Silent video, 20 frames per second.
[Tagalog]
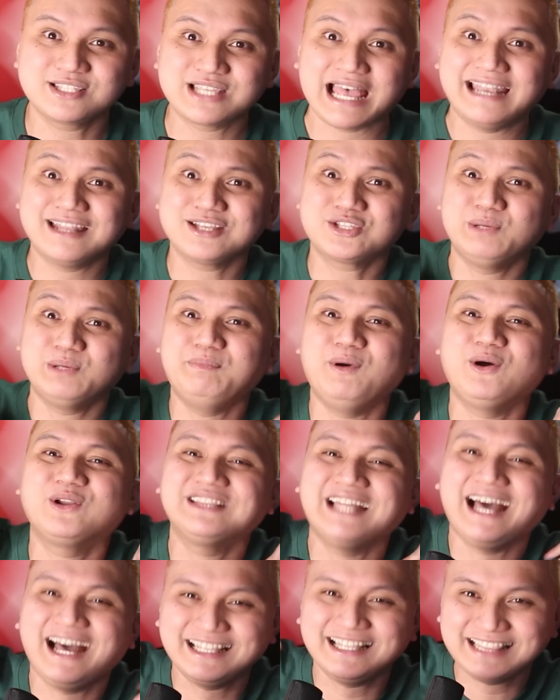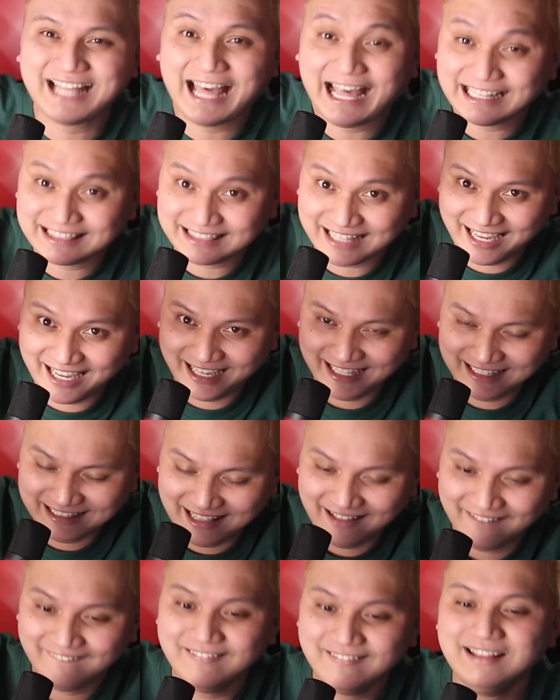sana suportahan
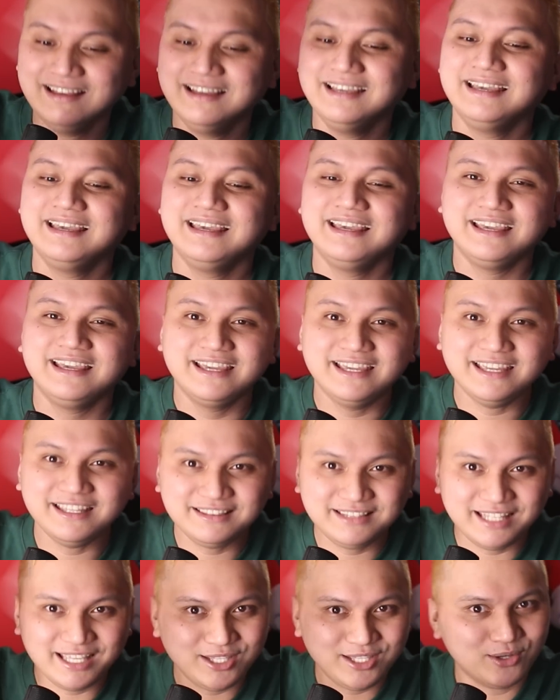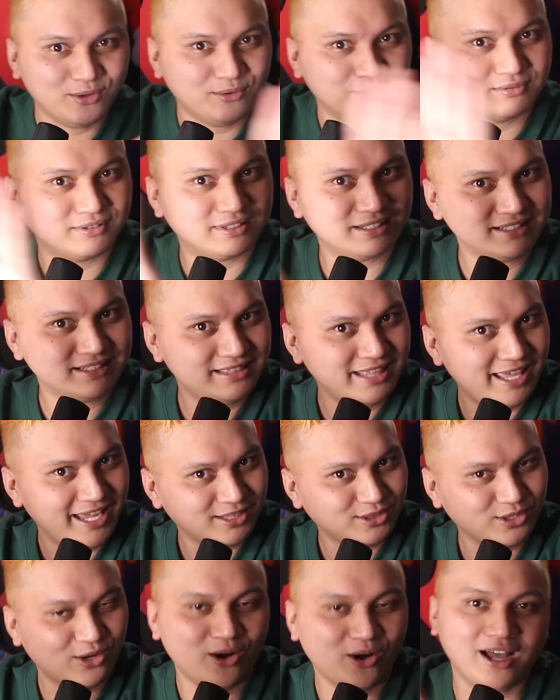natin hindi yung
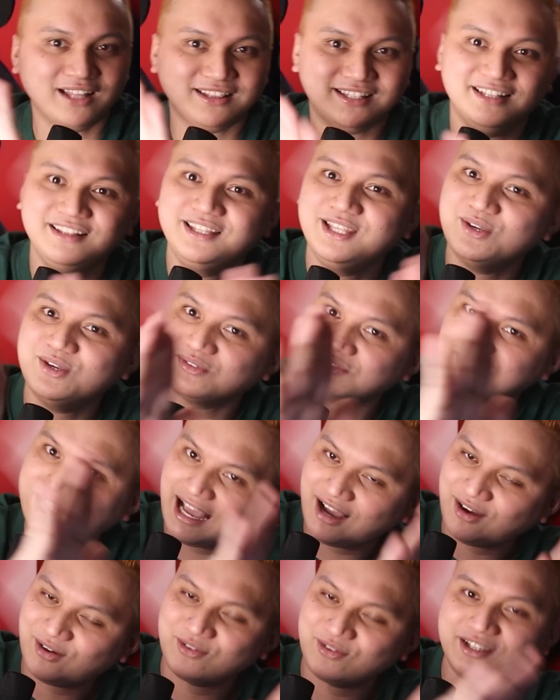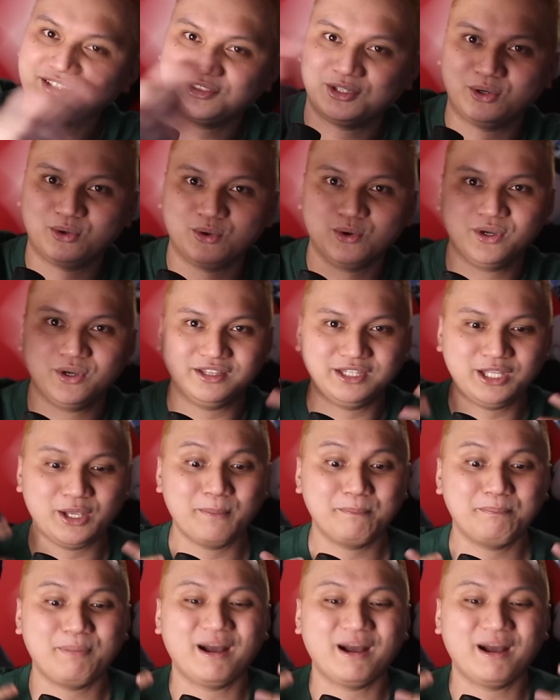ito at hindi yung taong ito kung hindi yung